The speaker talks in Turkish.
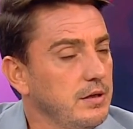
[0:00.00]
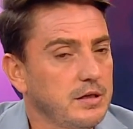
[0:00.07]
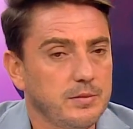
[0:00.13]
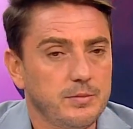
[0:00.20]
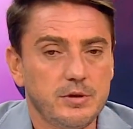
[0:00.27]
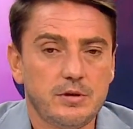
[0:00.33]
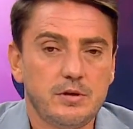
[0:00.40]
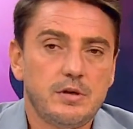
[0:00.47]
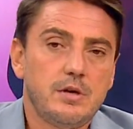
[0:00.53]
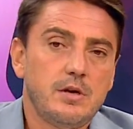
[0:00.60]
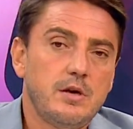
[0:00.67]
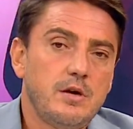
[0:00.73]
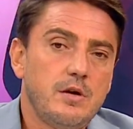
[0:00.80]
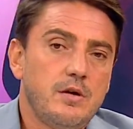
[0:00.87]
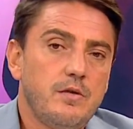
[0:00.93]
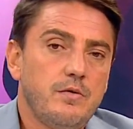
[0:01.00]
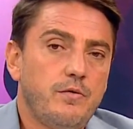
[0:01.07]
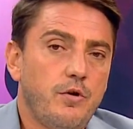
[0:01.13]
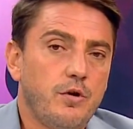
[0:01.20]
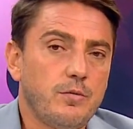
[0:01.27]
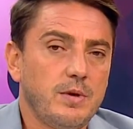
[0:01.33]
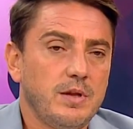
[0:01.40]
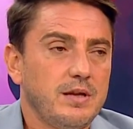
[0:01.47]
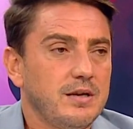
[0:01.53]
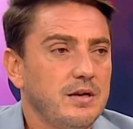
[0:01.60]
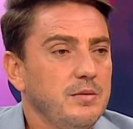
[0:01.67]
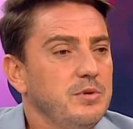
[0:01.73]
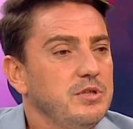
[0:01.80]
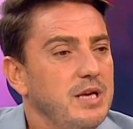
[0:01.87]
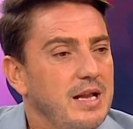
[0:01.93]
takımı
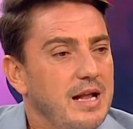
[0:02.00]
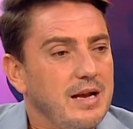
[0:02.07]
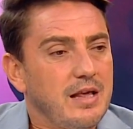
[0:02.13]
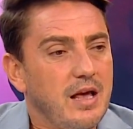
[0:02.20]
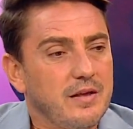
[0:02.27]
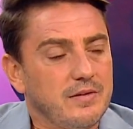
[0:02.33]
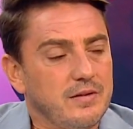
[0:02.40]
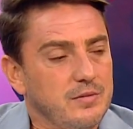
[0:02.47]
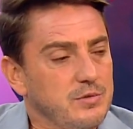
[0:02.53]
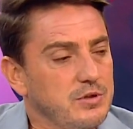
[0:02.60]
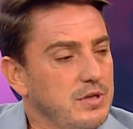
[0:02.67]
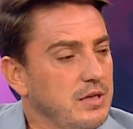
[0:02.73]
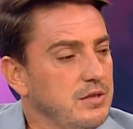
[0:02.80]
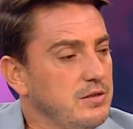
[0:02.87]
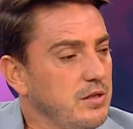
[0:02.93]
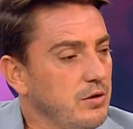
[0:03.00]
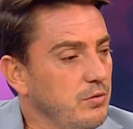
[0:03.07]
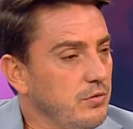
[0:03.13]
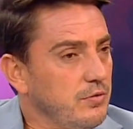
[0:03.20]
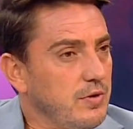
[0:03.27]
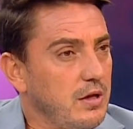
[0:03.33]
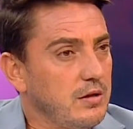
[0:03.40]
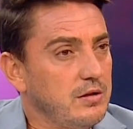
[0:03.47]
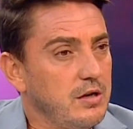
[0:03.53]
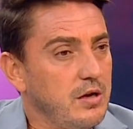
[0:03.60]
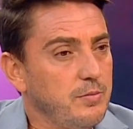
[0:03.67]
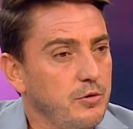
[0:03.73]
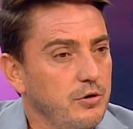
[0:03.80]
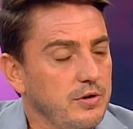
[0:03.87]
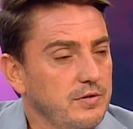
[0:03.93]
formalarına bir şeyler yazdırmışlar. İşte
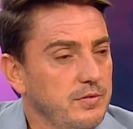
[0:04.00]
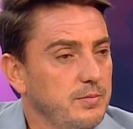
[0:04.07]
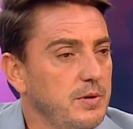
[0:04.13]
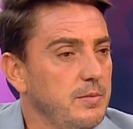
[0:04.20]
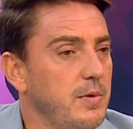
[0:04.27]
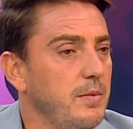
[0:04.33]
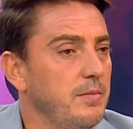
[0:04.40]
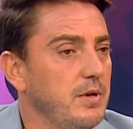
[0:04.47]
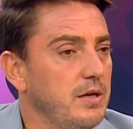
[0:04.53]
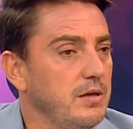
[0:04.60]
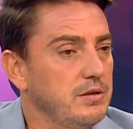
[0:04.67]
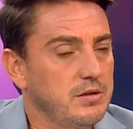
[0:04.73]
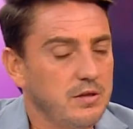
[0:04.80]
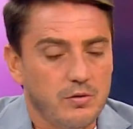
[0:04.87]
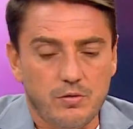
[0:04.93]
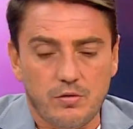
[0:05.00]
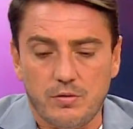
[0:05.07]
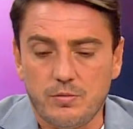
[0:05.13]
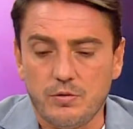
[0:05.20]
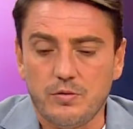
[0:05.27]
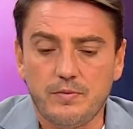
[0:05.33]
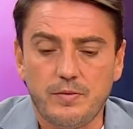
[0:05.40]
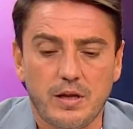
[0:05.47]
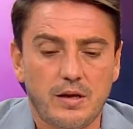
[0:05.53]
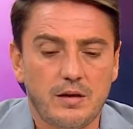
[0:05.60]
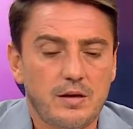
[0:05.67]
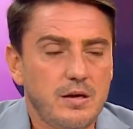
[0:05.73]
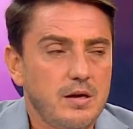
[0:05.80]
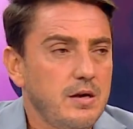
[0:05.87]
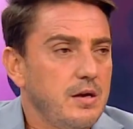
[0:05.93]
Konstantinopolis bilmem ne işte o bu
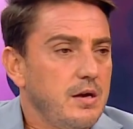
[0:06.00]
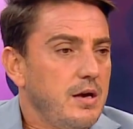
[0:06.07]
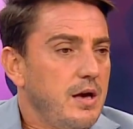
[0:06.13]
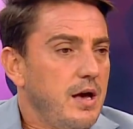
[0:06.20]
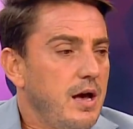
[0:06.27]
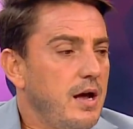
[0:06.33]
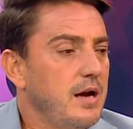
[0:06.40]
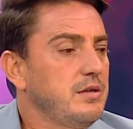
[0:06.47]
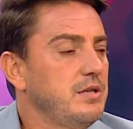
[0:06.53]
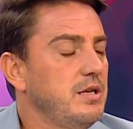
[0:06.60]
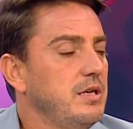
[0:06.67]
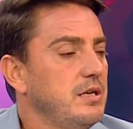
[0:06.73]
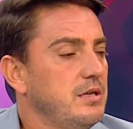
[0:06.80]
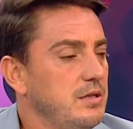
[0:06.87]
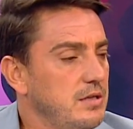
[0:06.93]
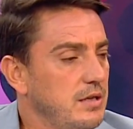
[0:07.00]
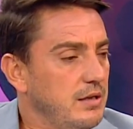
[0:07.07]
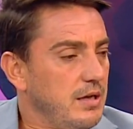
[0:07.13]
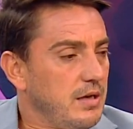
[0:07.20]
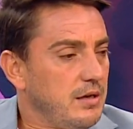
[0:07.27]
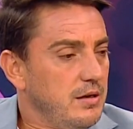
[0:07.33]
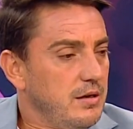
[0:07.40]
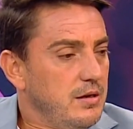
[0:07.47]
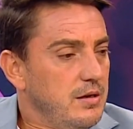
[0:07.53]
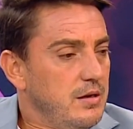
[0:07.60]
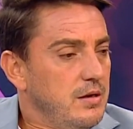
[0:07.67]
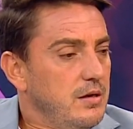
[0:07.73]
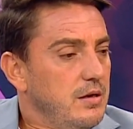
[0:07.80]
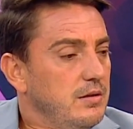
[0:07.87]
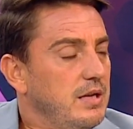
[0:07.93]
falan. Her şeyi geçecekler.
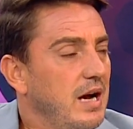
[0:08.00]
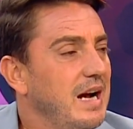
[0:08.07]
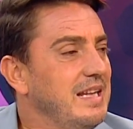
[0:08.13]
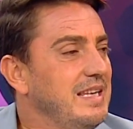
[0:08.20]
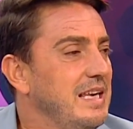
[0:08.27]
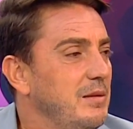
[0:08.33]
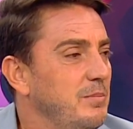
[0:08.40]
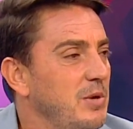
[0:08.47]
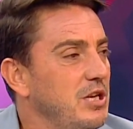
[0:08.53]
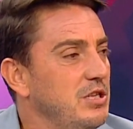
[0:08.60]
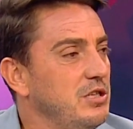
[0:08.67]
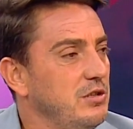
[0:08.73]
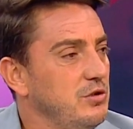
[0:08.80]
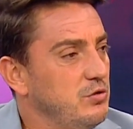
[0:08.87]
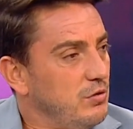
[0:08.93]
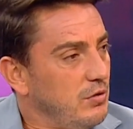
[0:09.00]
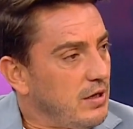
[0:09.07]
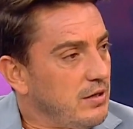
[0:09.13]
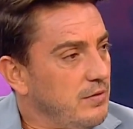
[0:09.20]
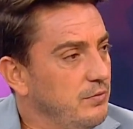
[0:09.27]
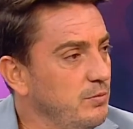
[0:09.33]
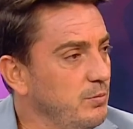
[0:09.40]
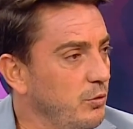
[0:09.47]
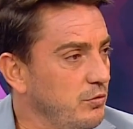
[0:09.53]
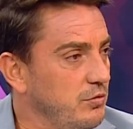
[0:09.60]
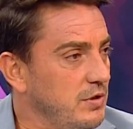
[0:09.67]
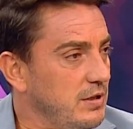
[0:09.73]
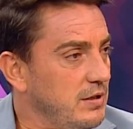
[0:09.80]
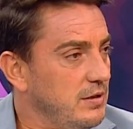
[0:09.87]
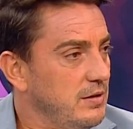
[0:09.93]
Tahrik etmeye çalışıyorlar
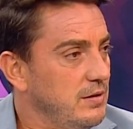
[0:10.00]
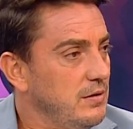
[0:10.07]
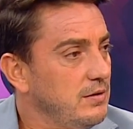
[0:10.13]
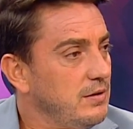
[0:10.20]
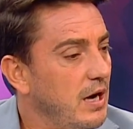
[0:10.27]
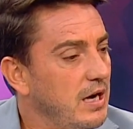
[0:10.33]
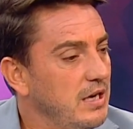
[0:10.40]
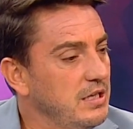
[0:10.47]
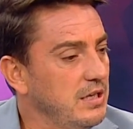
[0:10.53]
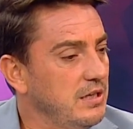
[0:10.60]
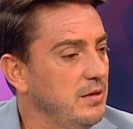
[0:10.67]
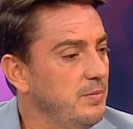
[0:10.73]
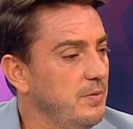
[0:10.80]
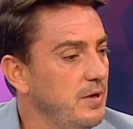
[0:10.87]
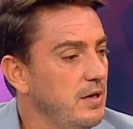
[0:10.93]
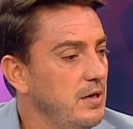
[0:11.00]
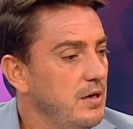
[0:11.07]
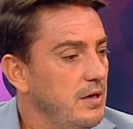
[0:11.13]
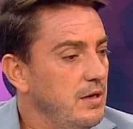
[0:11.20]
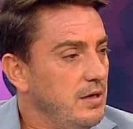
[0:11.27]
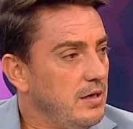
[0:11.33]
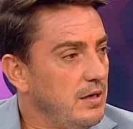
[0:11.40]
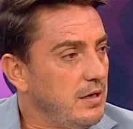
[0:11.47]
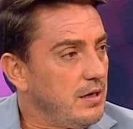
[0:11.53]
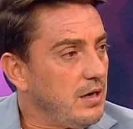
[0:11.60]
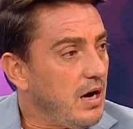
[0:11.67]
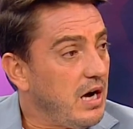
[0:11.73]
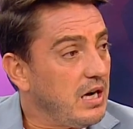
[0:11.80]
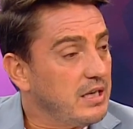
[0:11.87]
futbolcuları. Tahrik edip e,